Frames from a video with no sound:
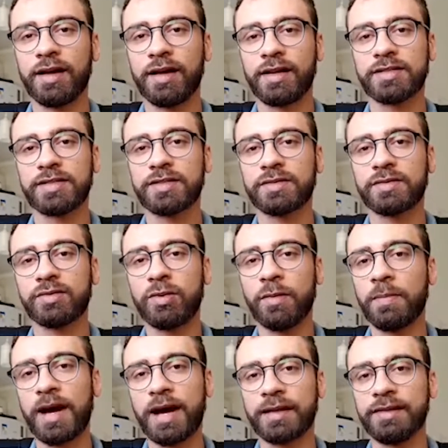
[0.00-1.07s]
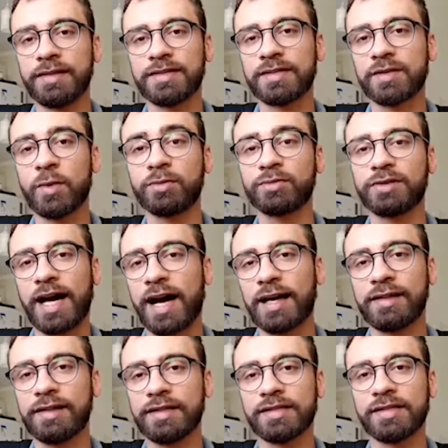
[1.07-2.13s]
as tomadas
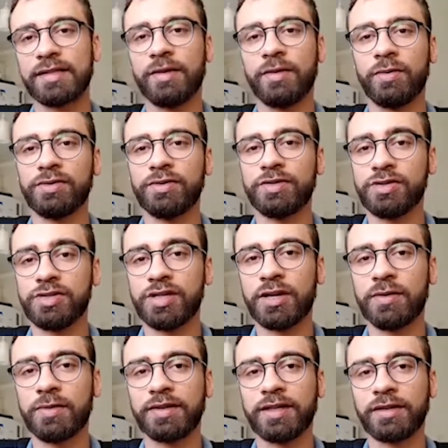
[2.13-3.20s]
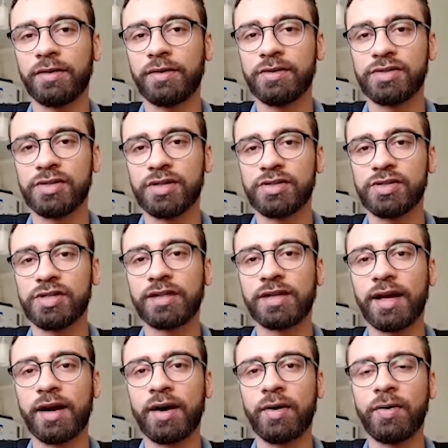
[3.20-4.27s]
contadas, hoje em dia, com a tecnologia
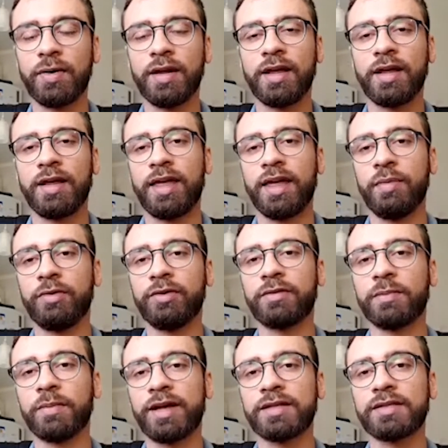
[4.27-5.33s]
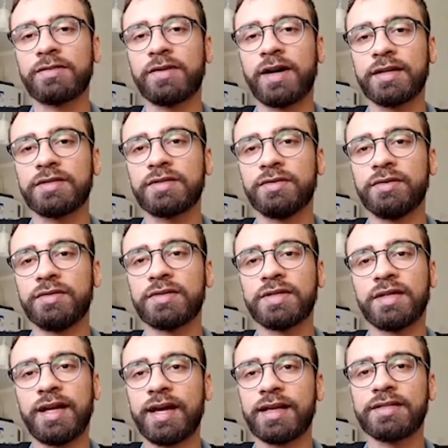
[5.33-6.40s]
digital, é muito mais fácil do
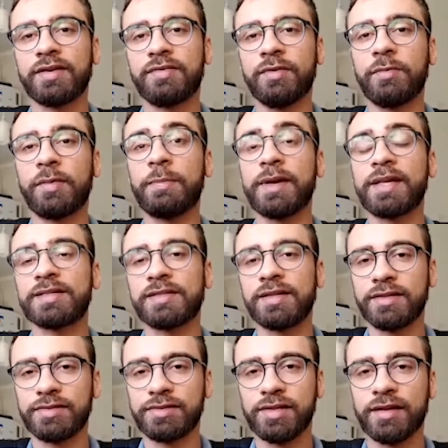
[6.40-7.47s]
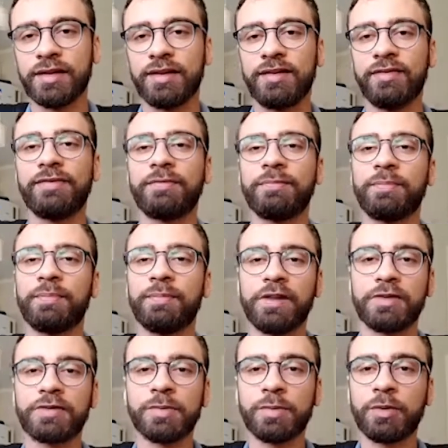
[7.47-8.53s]
cineasta filmar bastante e
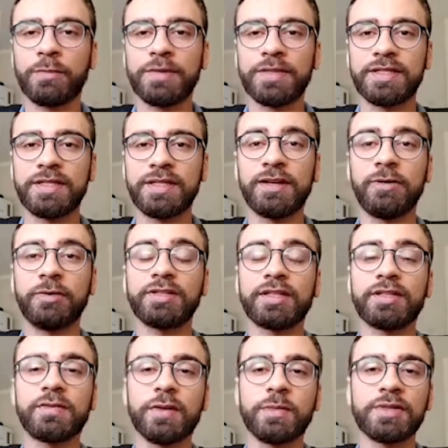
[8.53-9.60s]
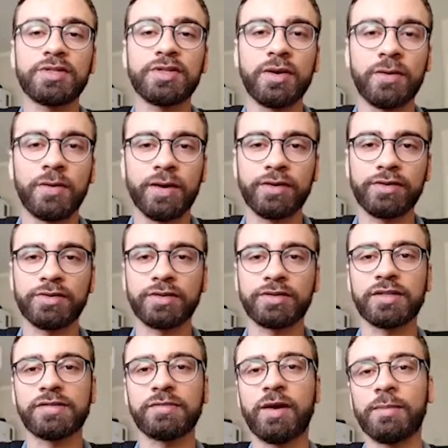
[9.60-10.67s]
isso propicia outras formas de corte,
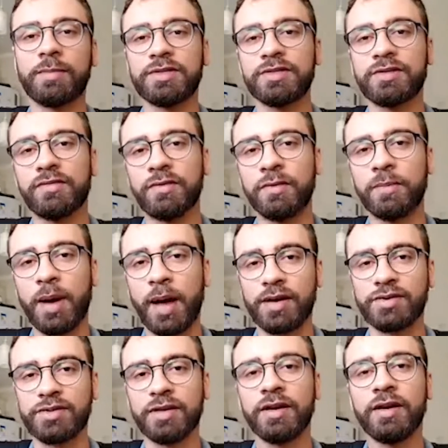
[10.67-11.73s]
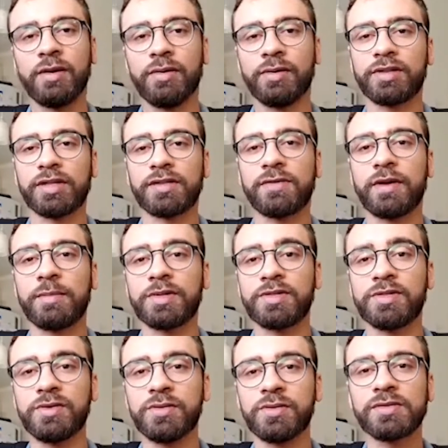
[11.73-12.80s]
outras formas de filmagem, outras
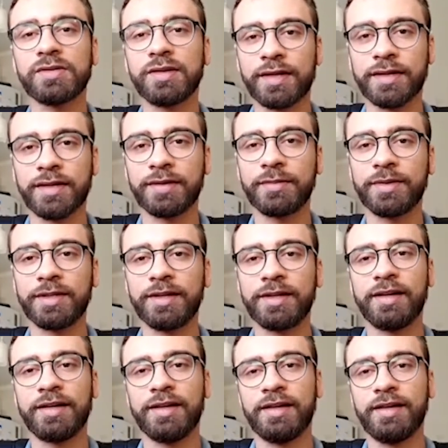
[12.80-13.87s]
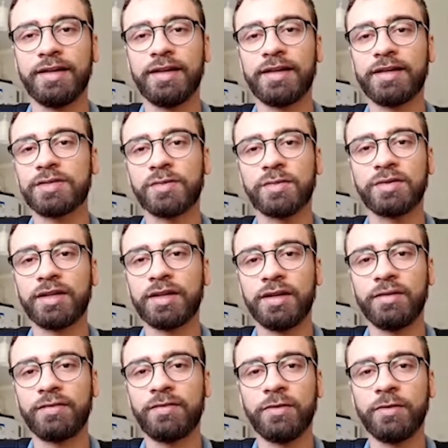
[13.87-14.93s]
formas de uso da câmera e resulta
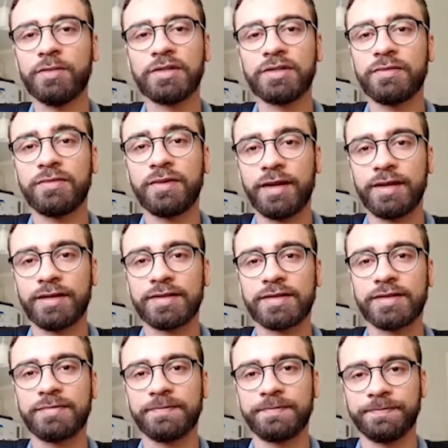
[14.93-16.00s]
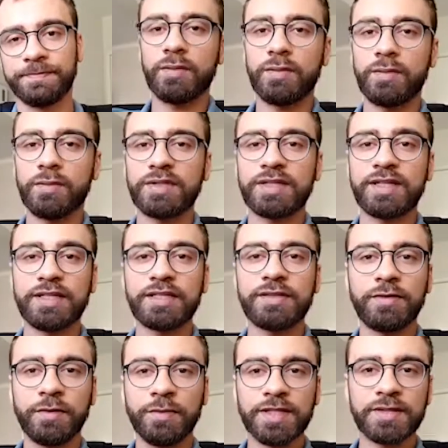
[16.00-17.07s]
em filmes diferentes. Os
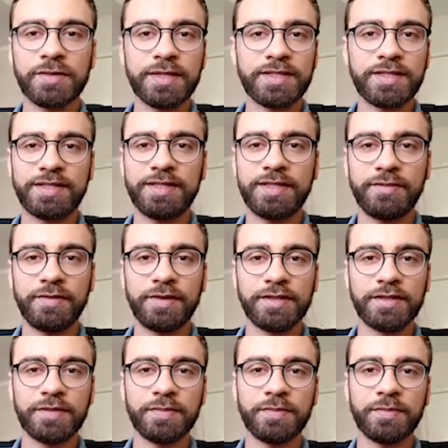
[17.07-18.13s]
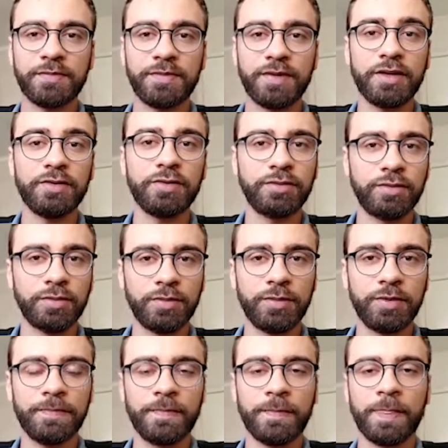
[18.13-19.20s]
três filmes são acessíveis via
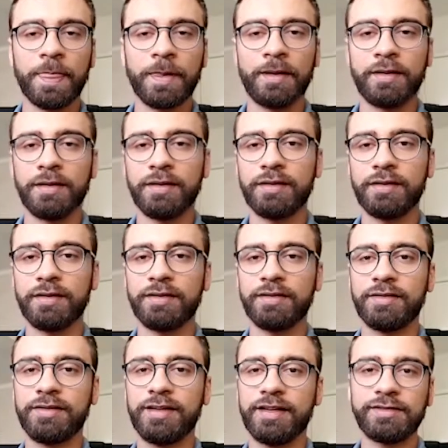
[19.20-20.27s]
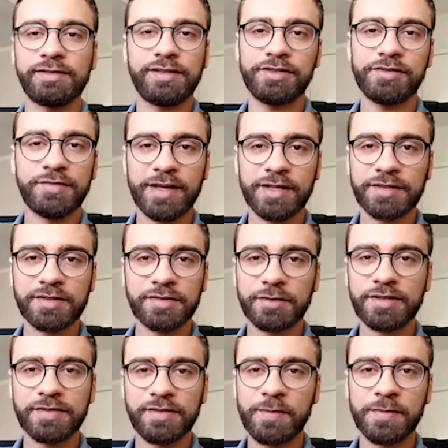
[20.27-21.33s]
YouTube, uh, dentre diversos
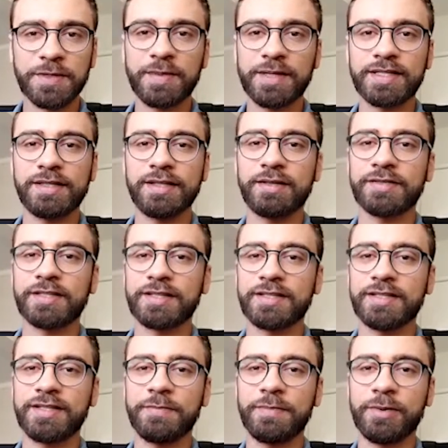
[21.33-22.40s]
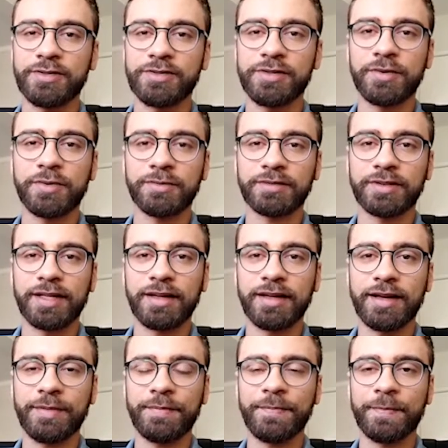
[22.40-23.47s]
outros filmes brasileiros que se pode encontrar
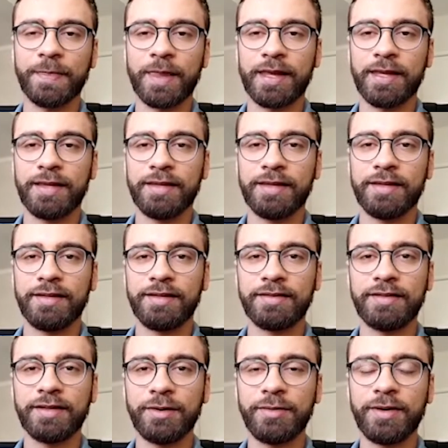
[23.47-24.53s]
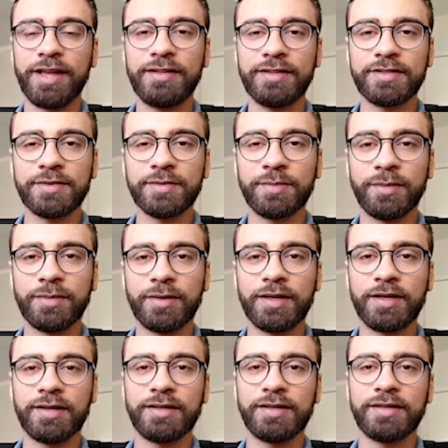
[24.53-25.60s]
lá. Então é isso,
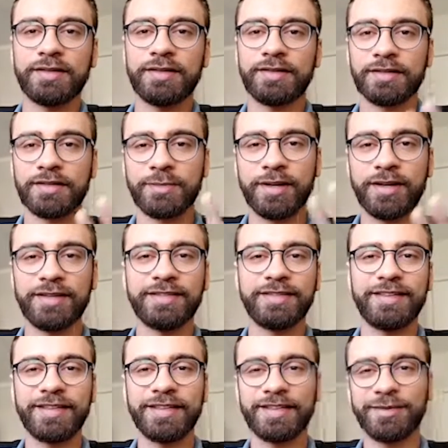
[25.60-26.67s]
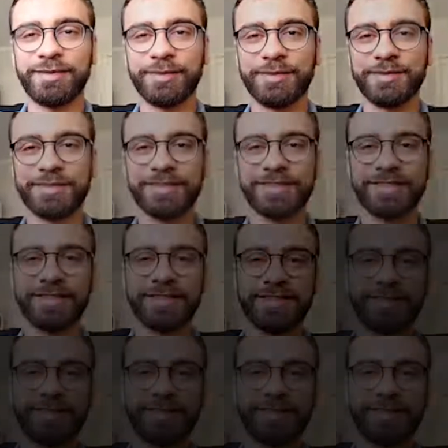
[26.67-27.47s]
boa quarentena a todos.